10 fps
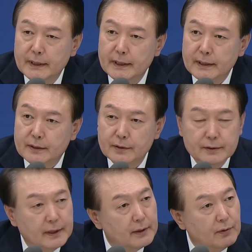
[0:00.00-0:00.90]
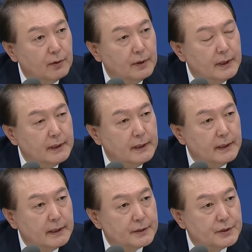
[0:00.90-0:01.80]
예, 그런 대로
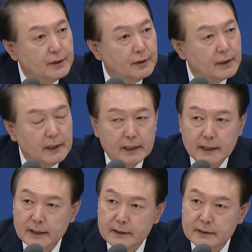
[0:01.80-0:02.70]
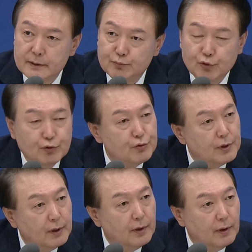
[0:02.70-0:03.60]
어, 지역의 그 불균형